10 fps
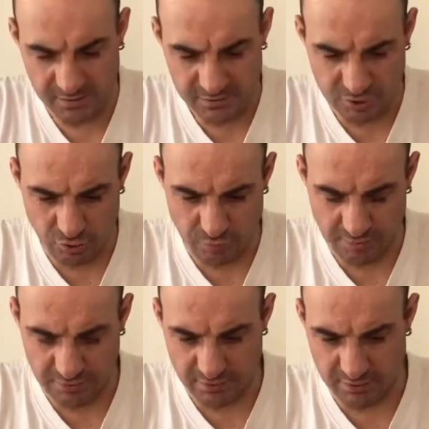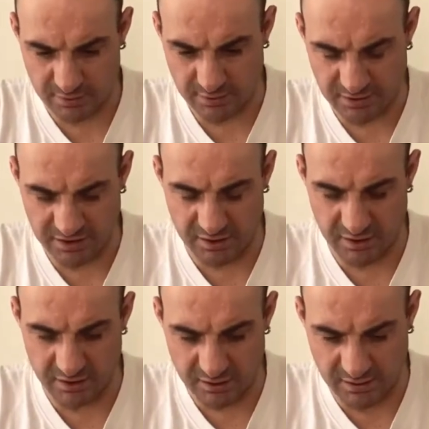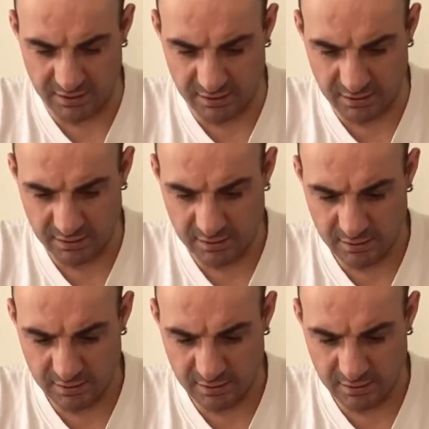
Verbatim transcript: sobre aqui, aqui